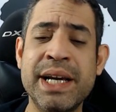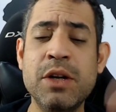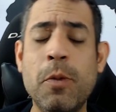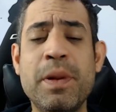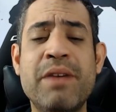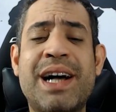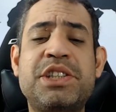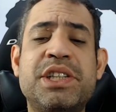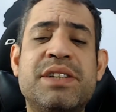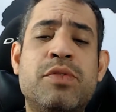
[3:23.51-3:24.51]
E no
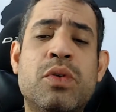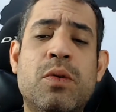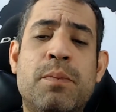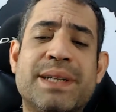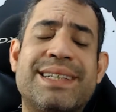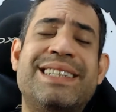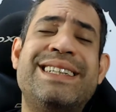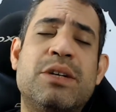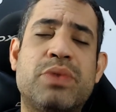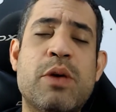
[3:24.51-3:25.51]
privativo, o
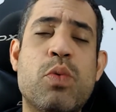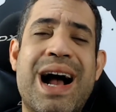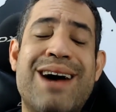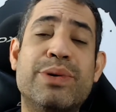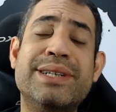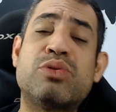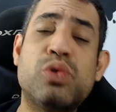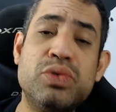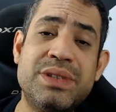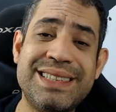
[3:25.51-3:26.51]
passageiro tem um carro
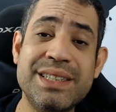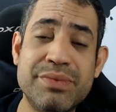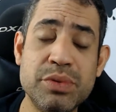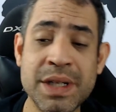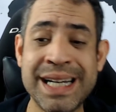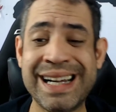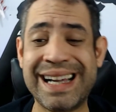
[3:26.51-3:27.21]
exclusivo,